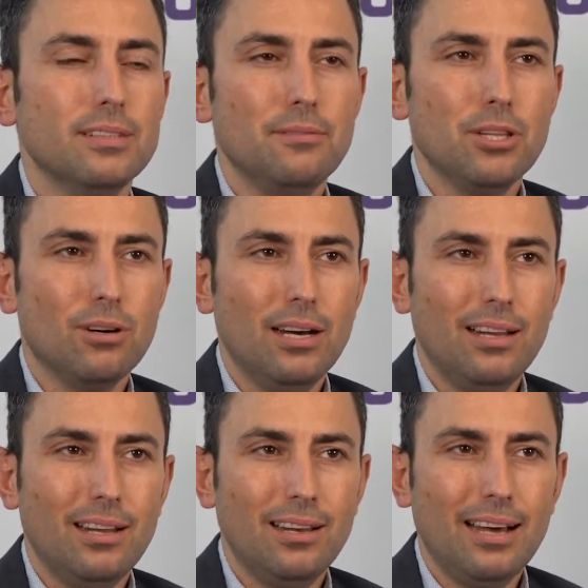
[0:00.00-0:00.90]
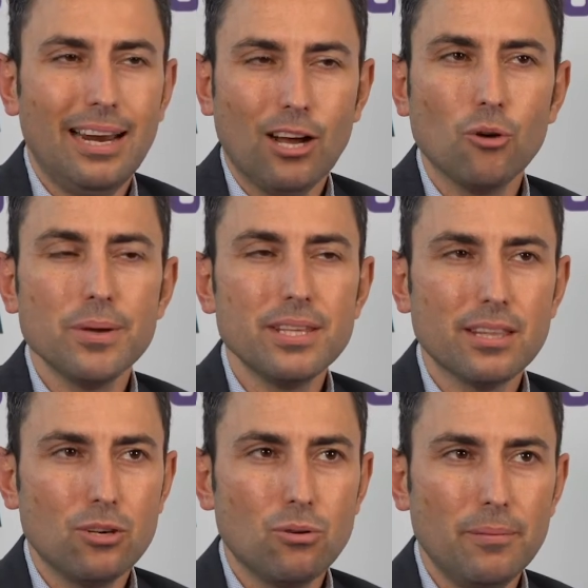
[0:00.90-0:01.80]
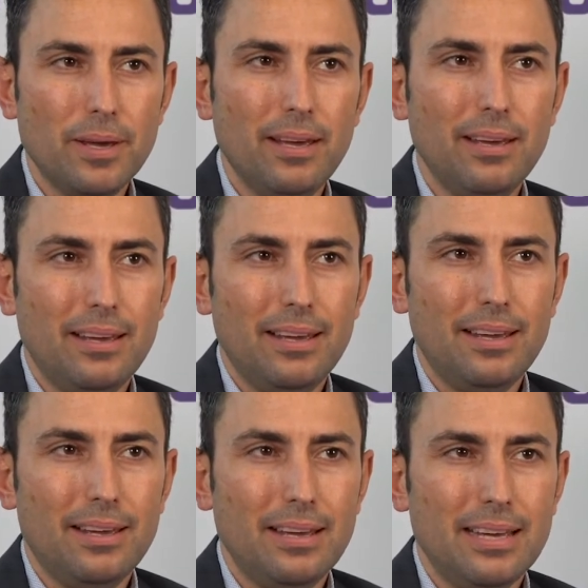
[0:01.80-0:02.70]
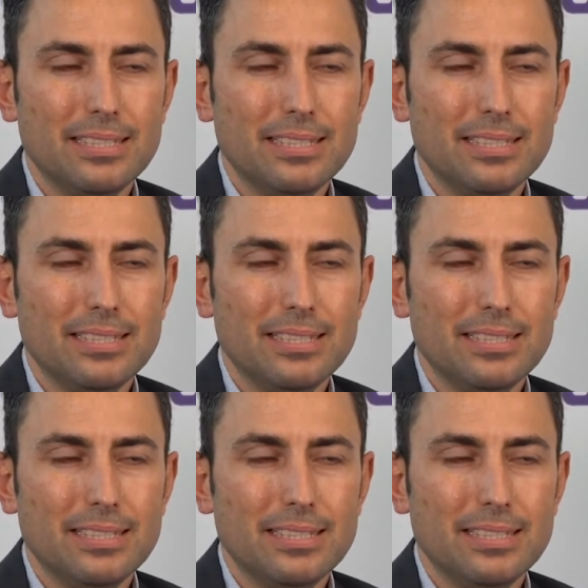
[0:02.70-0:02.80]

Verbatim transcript: debido a, la COVID-19, eh,